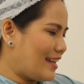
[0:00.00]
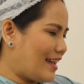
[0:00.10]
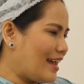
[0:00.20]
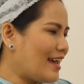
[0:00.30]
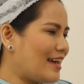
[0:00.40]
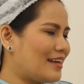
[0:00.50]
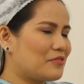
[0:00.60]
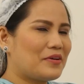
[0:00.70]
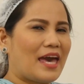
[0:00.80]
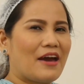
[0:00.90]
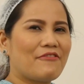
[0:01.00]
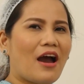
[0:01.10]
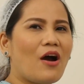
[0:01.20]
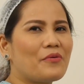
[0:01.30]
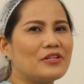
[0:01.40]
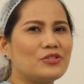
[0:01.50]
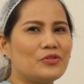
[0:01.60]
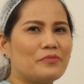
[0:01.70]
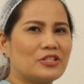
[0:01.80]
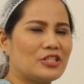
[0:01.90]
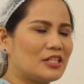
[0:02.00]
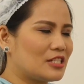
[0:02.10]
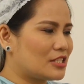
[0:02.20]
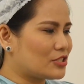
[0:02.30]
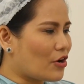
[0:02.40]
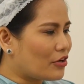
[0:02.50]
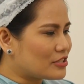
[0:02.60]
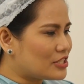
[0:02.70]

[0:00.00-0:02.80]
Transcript: And we have our new machine. It's a so-called